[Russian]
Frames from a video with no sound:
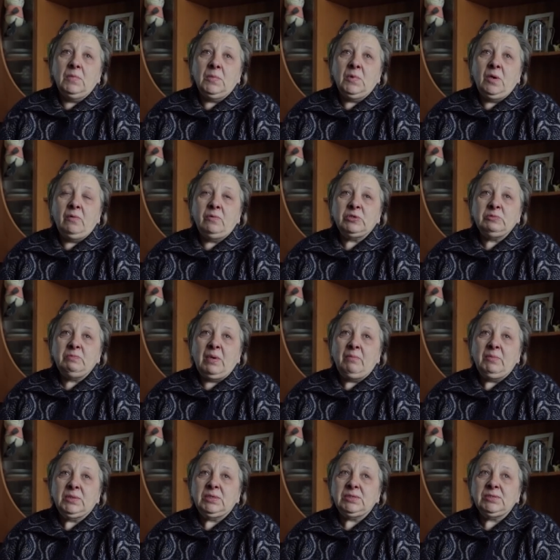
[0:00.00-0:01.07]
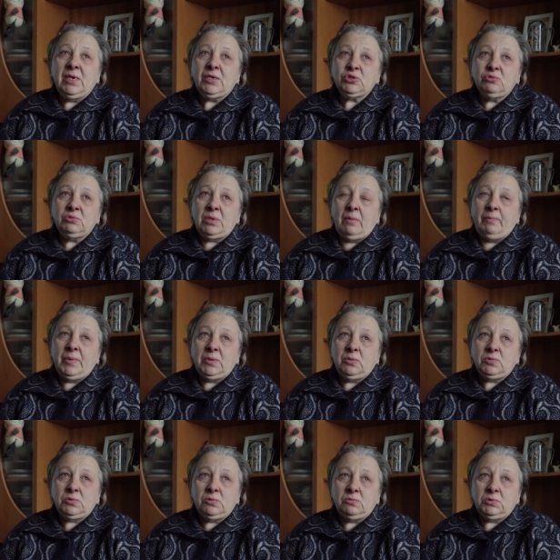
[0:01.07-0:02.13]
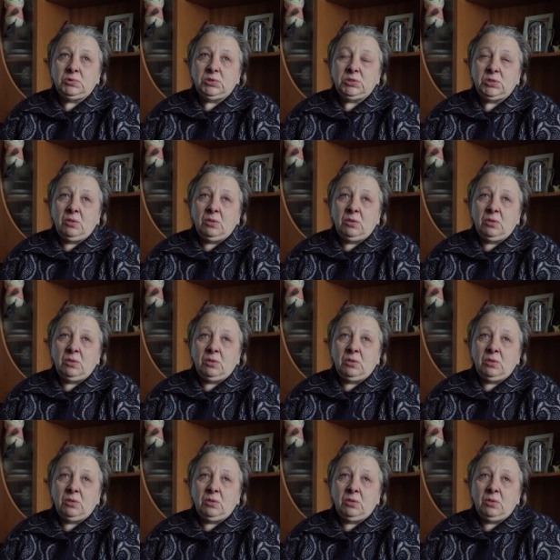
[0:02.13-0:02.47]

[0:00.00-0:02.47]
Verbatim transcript: мы говорим: "Мама, ты знаешь, куда я пойду служить?